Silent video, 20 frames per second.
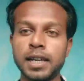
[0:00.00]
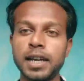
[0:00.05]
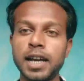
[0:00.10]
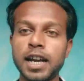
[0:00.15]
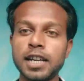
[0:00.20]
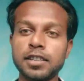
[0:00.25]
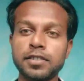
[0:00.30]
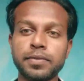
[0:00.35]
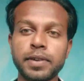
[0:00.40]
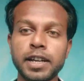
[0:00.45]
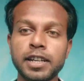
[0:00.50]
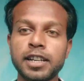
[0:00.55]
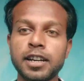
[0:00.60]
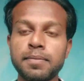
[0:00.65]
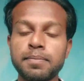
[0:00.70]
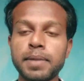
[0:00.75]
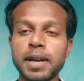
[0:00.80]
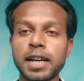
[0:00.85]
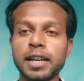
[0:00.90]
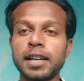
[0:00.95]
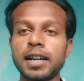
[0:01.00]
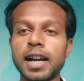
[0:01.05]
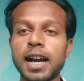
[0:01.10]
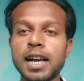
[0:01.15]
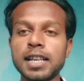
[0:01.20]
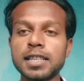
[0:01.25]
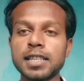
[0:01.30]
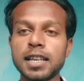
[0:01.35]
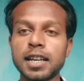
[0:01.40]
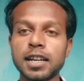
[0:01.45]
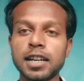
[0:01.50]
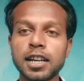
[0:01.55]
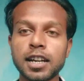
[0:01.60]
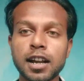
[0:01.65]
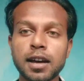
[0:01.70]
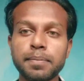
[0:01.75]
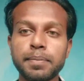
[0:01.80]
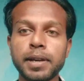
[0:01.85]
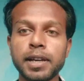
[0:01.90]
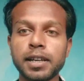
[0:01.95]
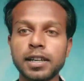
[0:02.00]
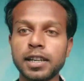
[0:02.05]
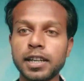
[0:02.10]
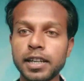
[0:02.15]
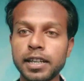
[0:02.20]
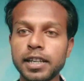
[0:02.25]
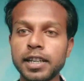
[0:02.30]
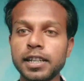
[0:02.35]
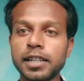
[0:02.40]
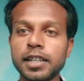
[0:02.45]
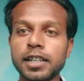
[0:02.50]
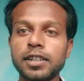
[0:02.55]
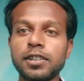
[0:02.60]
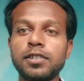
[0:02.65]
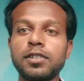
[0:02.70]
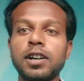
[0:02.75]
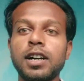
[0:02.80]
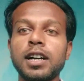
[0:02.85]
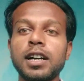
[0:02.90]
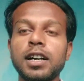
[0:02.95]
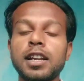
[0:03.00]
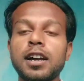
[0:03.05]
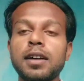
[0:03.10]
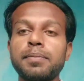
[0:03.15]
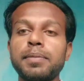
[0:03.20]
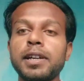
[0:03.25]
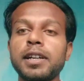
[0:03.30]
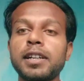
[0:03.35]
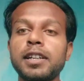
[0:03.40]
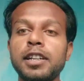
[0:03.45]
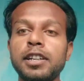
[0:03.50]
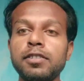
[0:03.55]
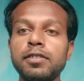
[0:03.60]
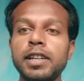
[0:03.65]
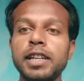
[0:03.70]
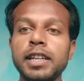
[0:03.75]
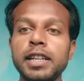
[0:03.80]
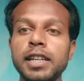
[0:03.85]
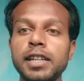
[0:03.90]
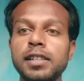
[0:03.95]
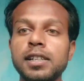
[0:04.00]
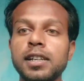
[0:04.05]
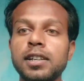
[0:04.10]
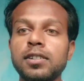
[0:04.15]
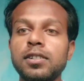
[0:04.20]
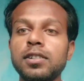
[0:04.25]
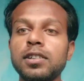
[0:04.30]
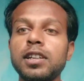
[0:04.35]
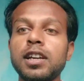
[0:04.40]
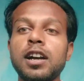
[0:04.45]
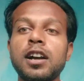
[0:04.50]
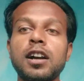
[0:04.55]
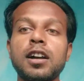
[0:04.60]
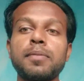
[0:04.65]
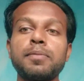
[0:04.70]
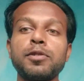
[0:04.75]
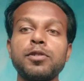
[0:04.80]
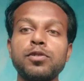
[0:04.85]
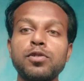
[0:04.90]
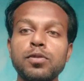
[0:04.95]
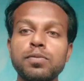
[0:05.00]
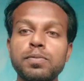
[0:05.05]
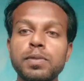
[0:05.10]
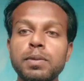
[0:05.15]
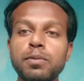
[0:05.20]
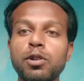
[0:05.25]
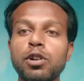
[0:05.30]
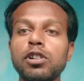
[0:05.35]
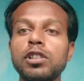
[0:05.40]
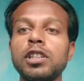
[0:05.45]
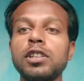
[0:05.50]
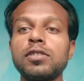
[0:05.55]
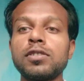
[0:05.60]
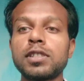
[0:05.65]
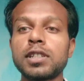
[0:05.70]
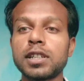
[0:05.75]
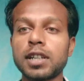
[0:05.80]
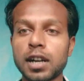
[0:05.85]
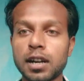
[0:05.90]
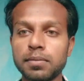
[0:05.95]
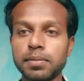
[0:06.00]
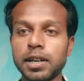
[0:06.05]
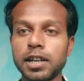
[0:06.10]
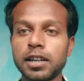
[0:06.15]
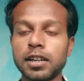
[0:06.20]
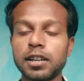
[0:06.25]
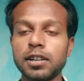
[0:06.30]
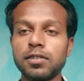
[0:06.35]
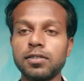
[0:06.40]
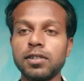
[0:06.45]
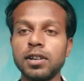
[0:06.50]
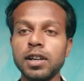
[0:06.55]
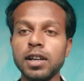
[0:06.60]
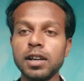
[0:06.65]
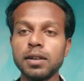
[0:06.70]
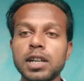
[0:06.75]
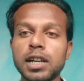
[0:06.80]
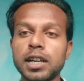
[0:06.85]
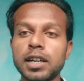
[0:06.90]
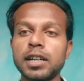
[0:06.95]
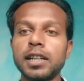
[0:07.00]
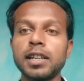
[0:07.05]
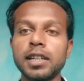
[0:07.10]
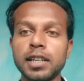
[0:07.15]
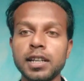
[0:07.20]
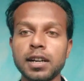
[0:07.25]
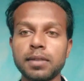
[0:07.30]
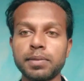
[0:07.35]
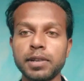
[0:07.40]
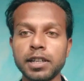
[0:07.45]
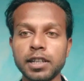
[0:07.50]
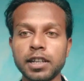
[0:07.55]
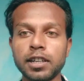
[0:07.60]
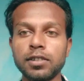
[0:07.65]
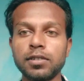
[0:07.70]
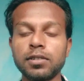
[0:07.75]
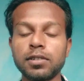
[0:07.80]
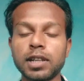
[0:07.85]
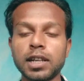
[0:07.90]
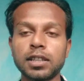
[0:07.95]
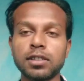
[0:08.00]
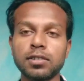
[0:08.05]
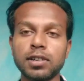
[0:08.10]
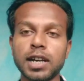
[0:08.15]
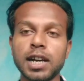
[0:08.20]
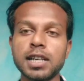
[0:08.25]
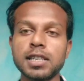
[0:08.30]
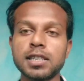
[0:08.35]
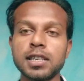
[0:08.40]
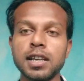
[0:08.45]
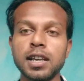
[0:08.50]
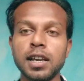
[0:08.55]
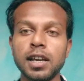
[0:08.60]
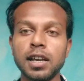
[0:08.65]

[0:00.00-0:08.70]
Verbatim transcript: गाइज वेलकम बैक गाइज अगर आप एक क्रिएटर हो अगर आप एक न्यू क्रिएटर हो या आप यूट्यूब पे बहुत दिनों से काम कर रहे हो पर अर्निंग ही आपकी नहीं हो रहा है तो गाइज